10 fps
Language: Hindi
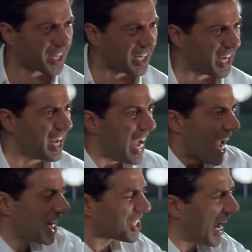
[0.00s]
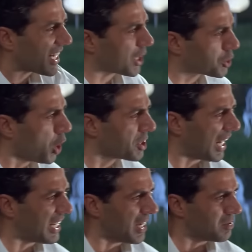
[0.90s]
शहर के लिए इस शहर के सुकून
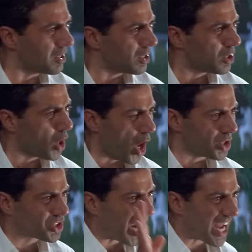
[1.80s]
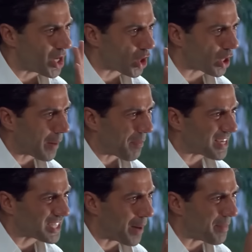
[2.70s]
के लिए उन चार लोगों की
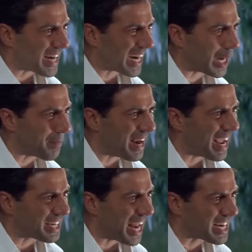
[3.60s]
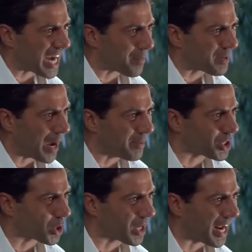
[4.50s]
पहचान मिटाकर मैंने एक नेक काम किया
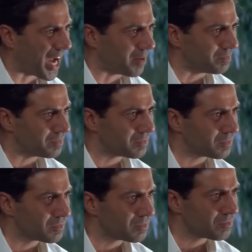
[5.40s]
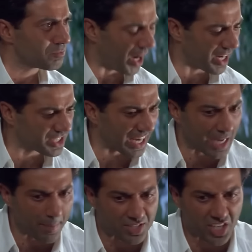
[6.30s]
मिस्टर खुराना और इसके
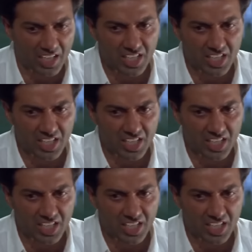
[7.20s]
लिए मैं